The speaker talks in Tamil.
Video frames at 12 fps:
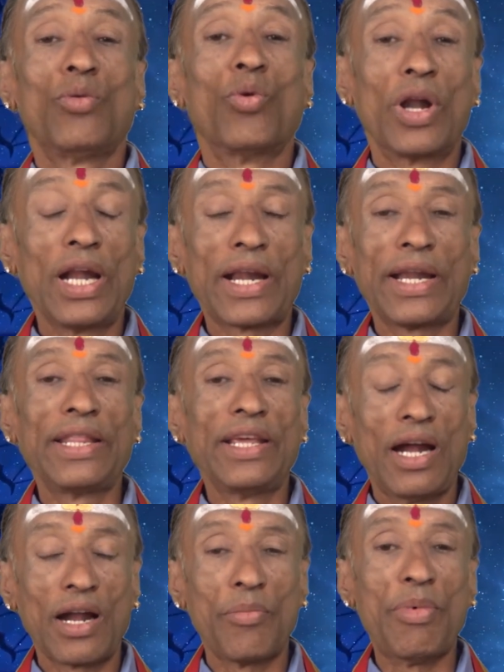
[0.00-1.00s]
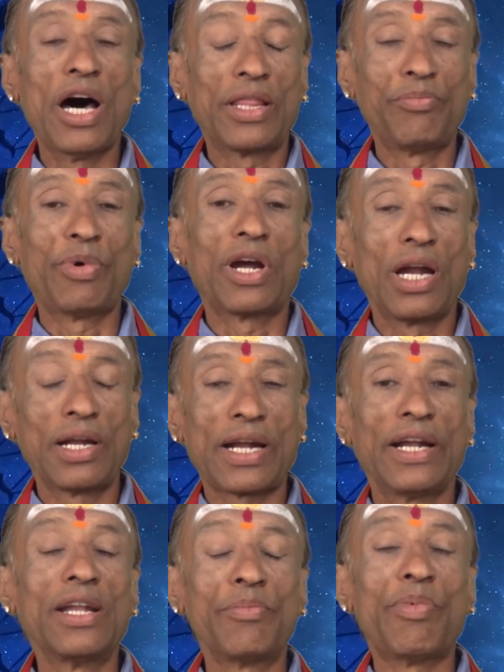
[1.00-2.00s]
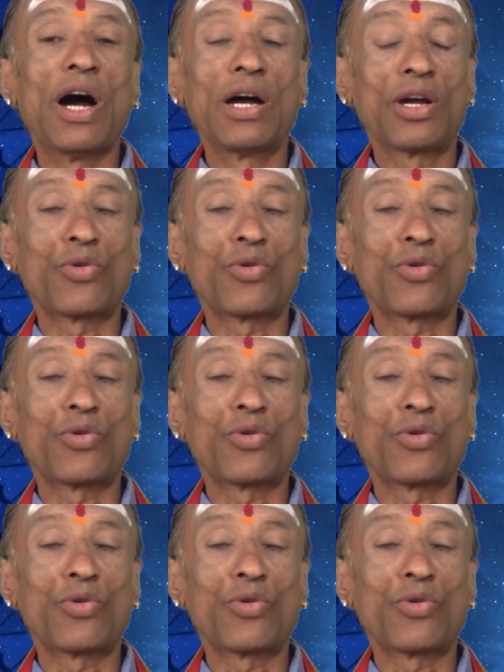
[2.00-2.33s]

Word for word: உடல் ரீதியான பாதிப்புகள் கண்டிப்பாக